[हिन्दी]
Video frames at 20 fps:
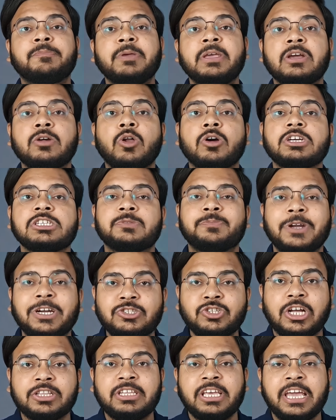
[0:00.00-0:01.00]
पीक क्लॉक स्पीड
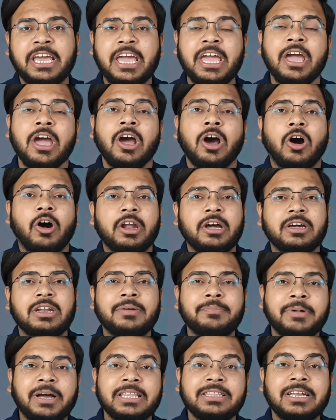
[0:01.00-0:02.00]
जाती है और अगर
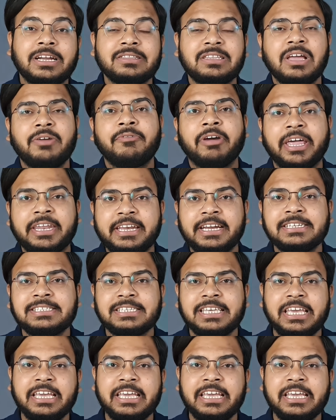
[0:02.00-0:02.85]
हम बात करते हैं वेरिएंट्स